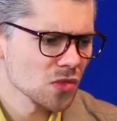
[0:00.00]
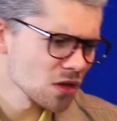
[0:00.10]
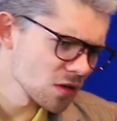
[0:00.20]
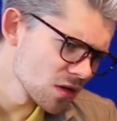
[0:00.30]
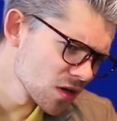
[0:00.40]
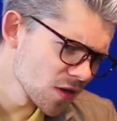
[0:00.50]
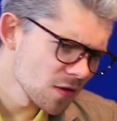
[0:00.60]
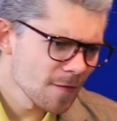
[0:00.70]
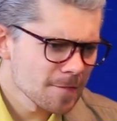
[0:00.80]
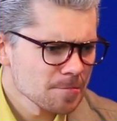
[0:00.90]
smuć się.
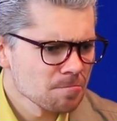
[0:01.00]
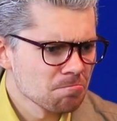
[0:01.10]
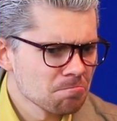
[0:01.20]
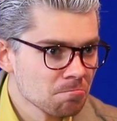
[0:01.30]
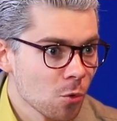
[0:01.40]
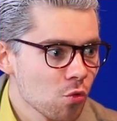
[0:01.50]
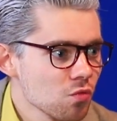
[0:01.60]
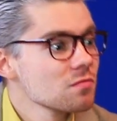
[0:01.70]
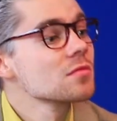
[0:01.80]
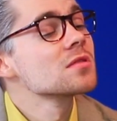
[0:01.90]
Zaraz
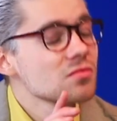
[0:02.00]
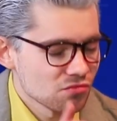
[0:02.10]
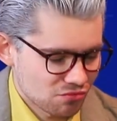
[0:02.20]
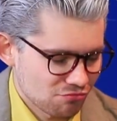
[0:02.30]
wymyślę coś